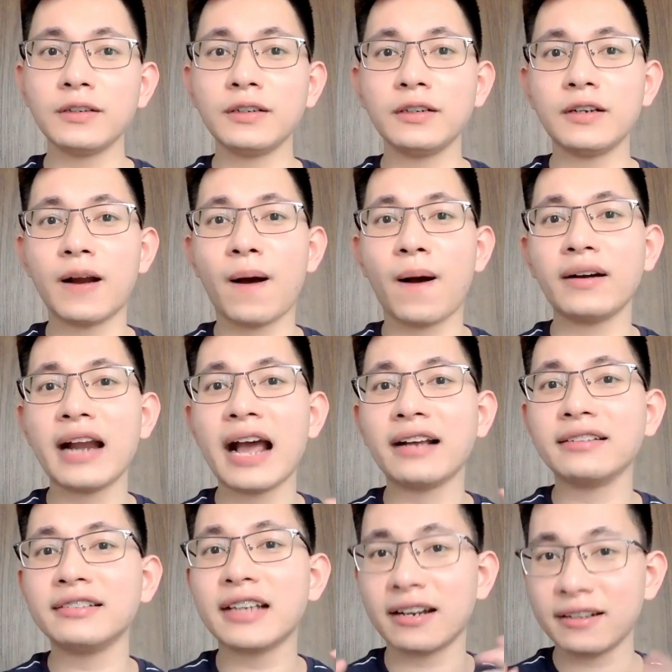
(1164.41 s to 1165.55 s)
nó đang
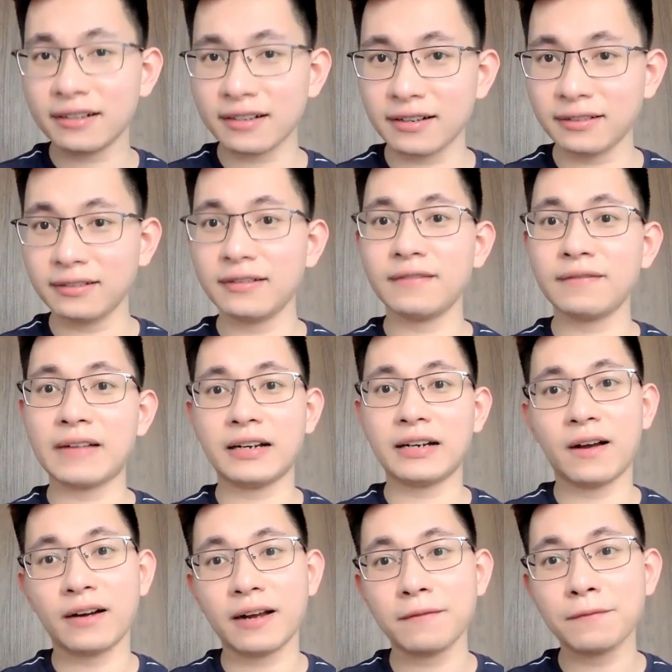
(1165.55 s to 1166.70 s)
chặn đứng và
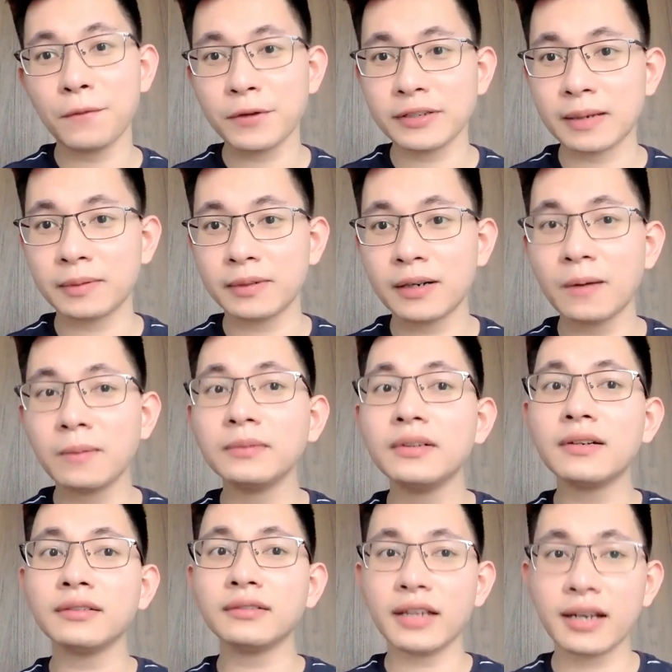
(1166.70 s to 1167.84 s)
nó đã vùi dập không
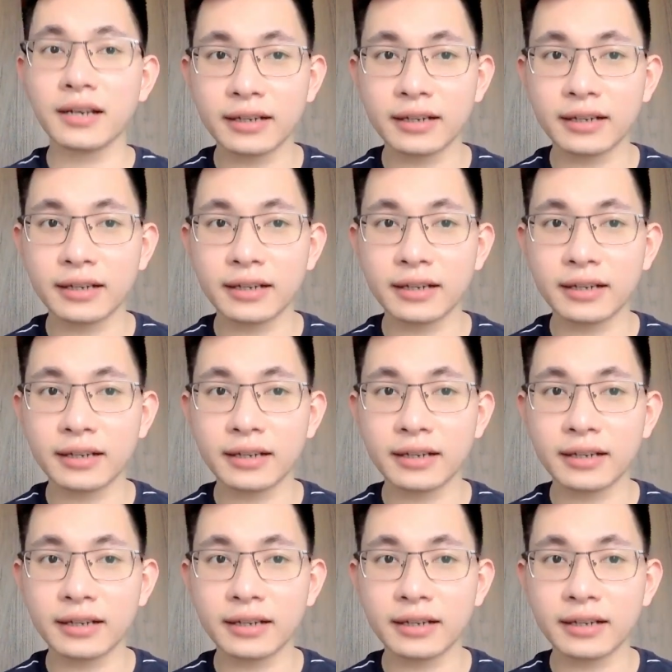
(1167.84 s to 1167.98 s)
thương tiếc